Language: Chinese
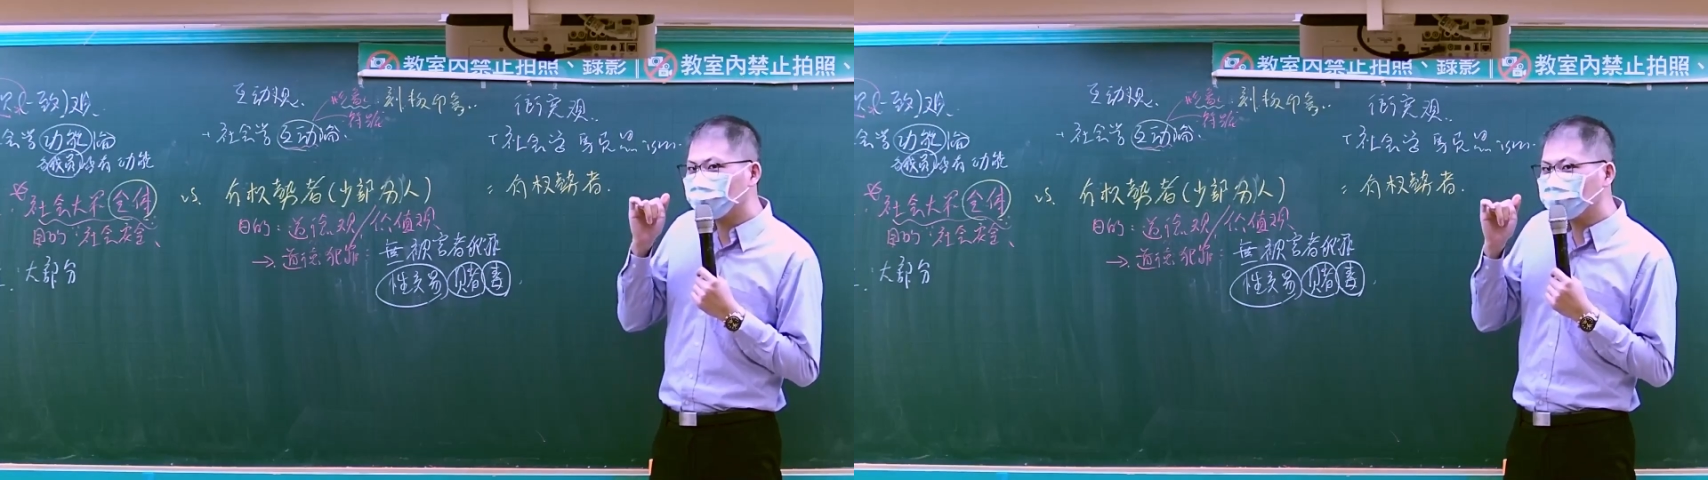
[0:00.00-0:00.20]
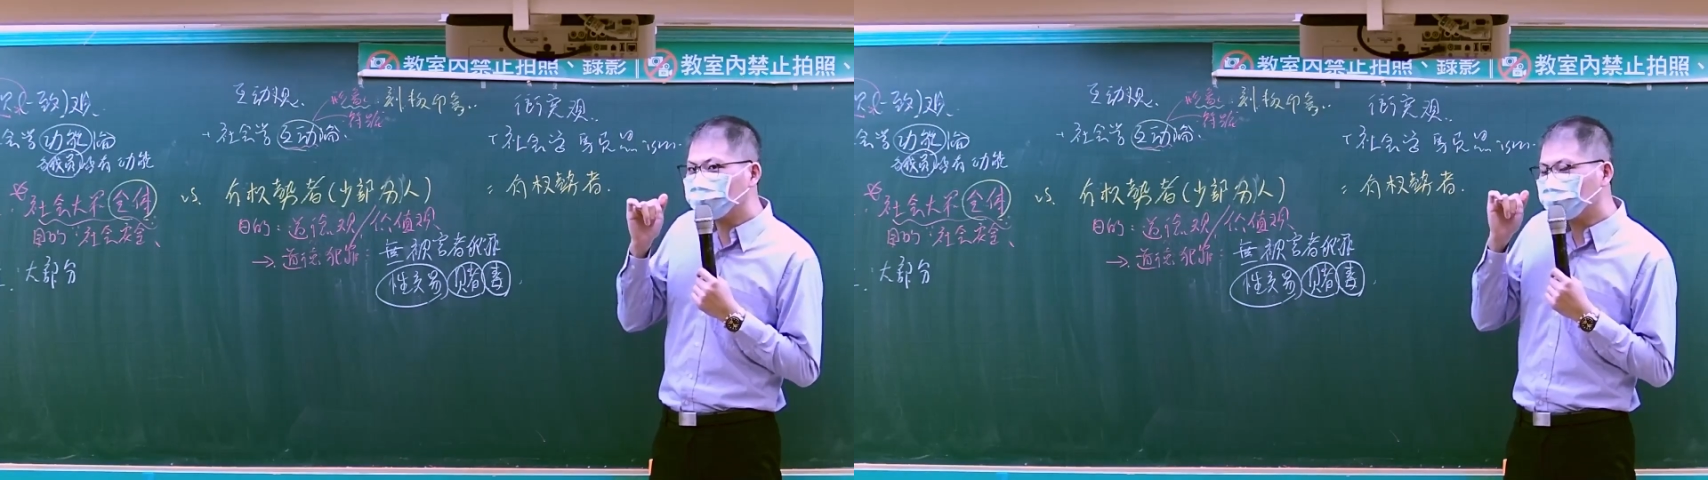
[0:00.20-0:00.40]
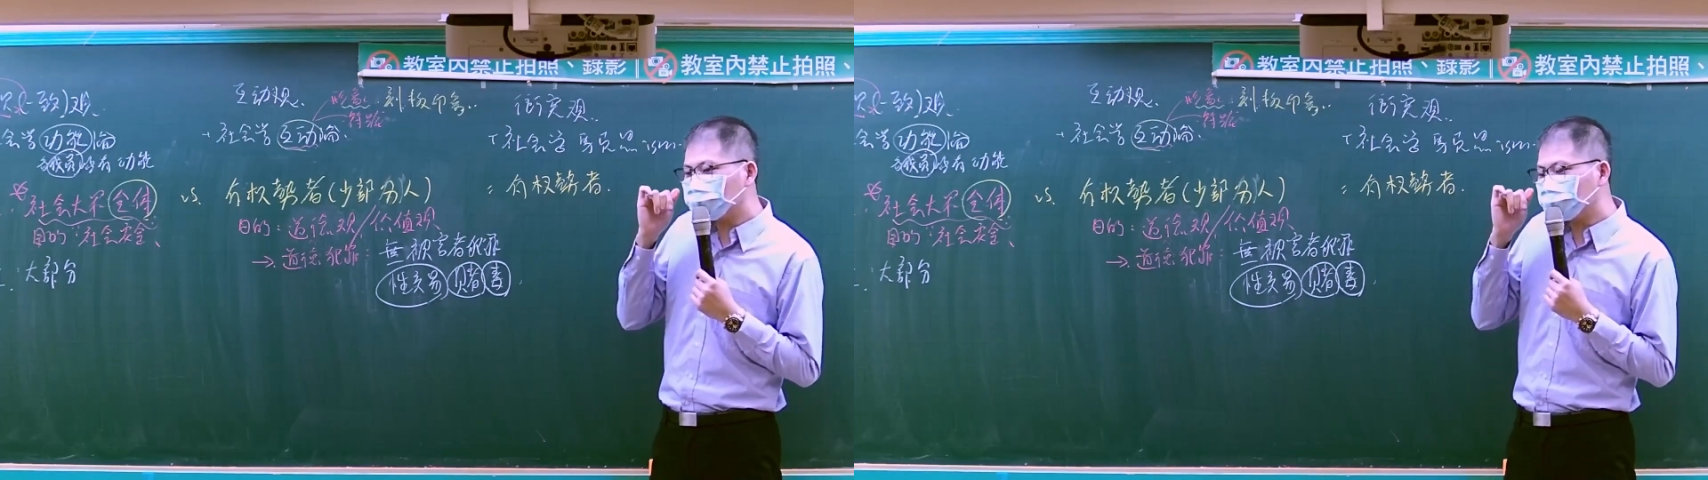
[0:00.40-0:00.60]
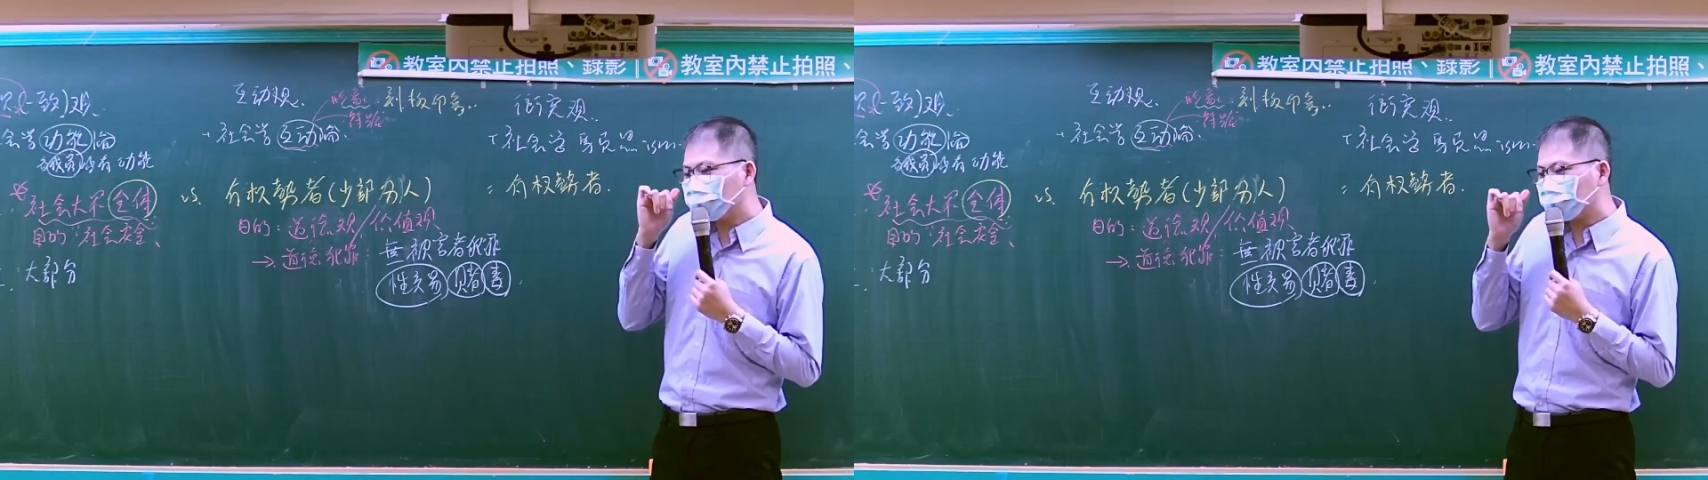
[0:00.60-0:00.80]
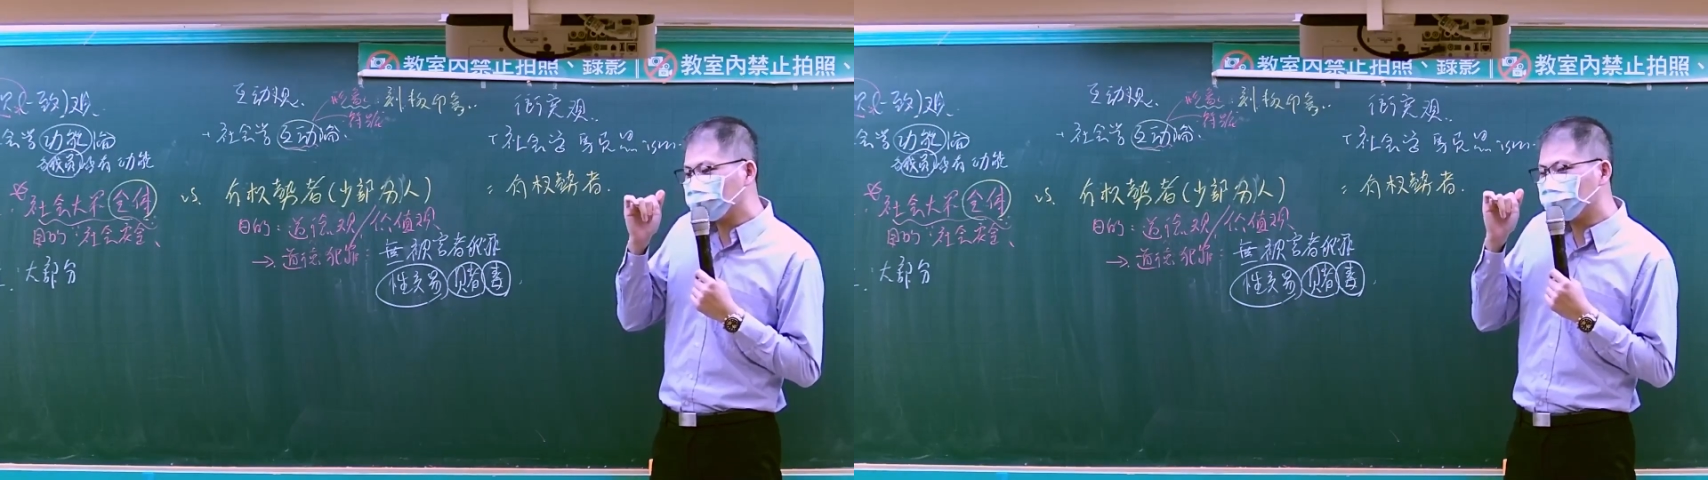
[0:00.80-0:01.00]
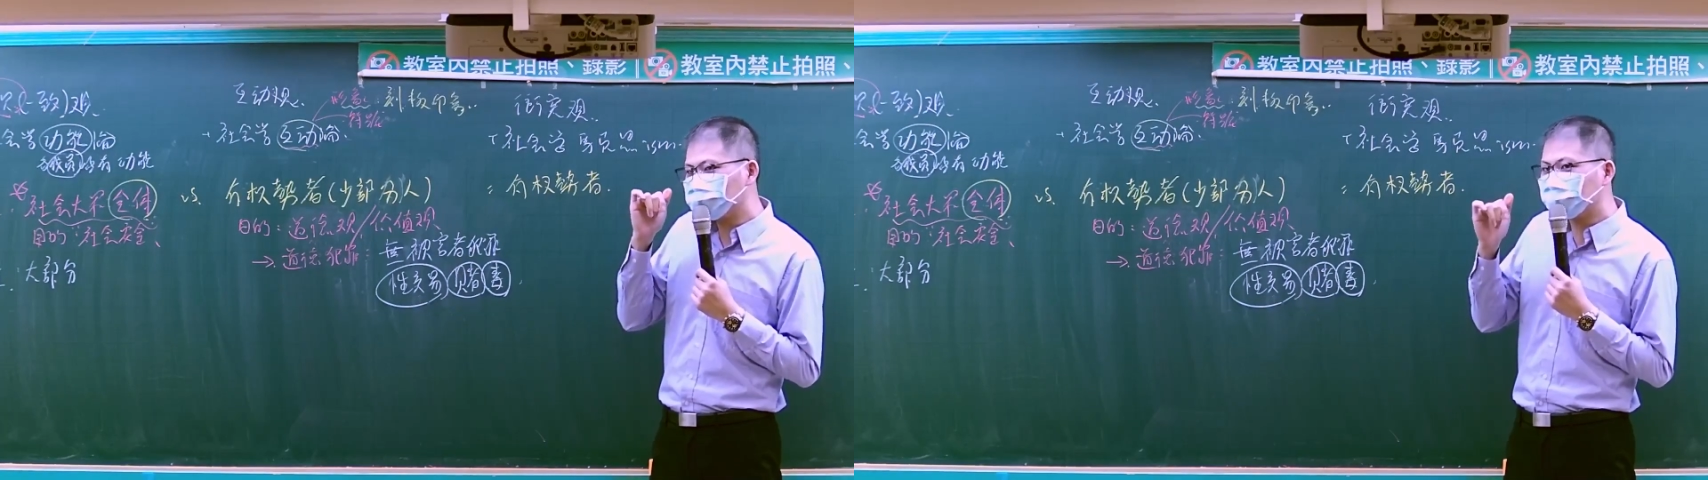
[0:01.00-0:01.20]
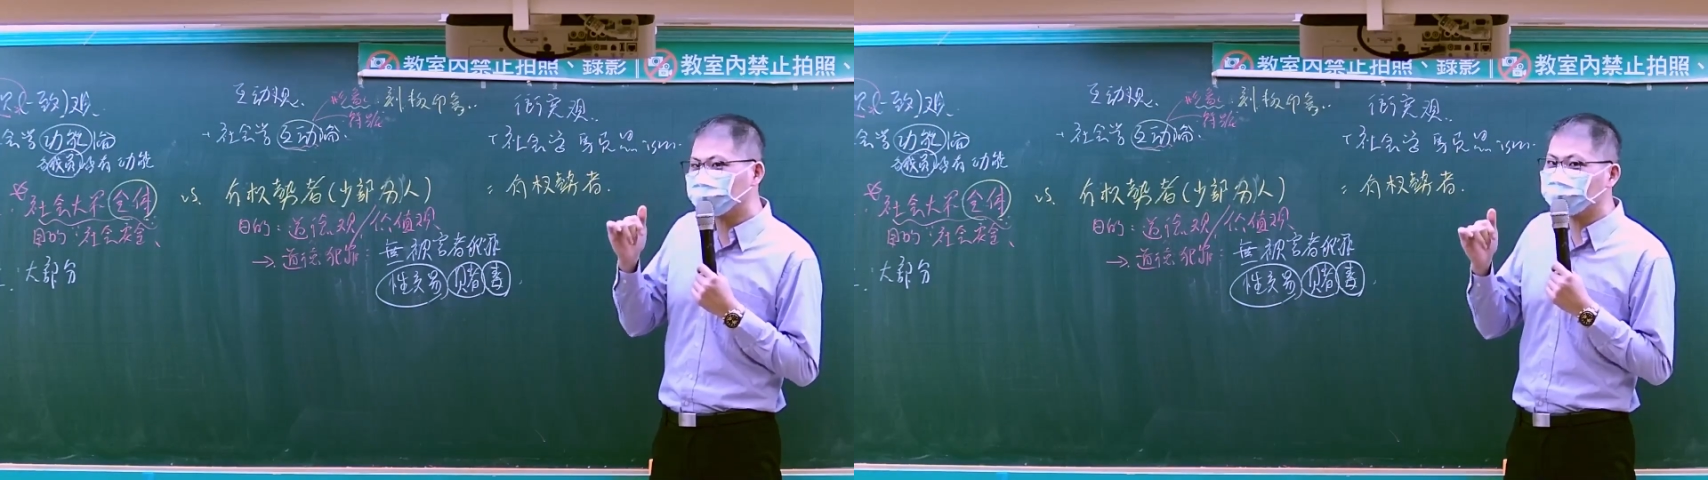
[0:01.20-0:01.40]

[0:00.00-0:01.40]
玩弄人家感情的渣